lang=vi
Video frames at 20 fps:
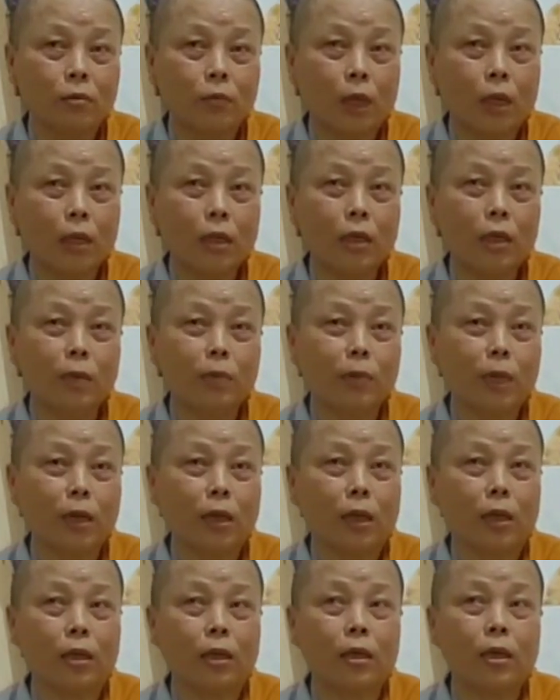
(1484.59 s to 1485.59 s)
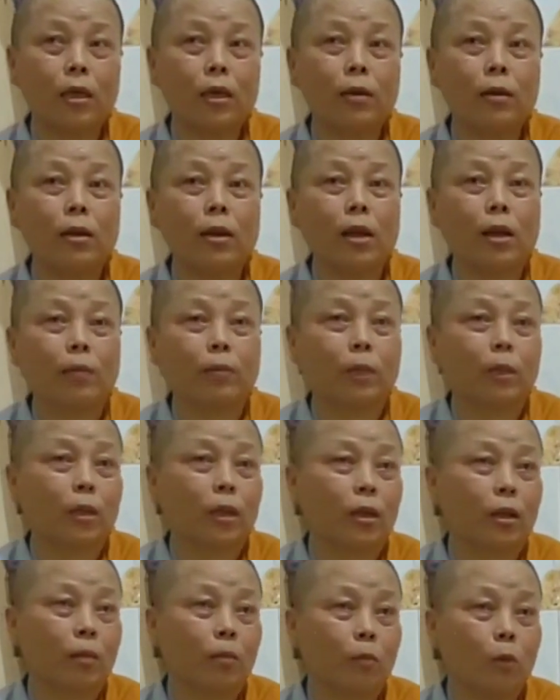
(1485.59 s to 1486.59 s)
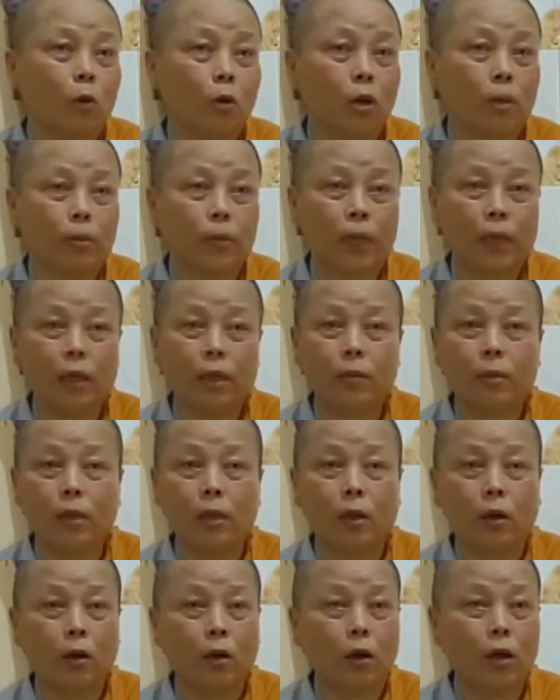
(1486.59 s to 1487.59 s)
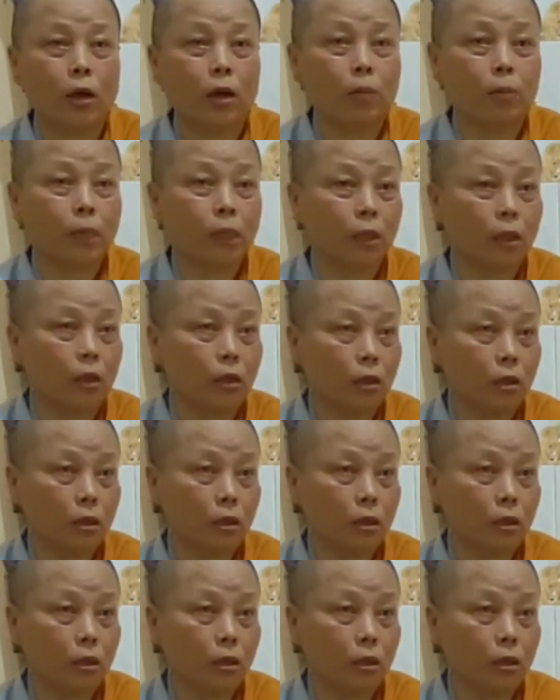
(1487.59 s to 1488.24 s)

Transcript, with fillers: Bà đi kiếm bà này kia đấy làm thầy, làm bùa, làm ngải, làm kia nó, có đó là mê tín.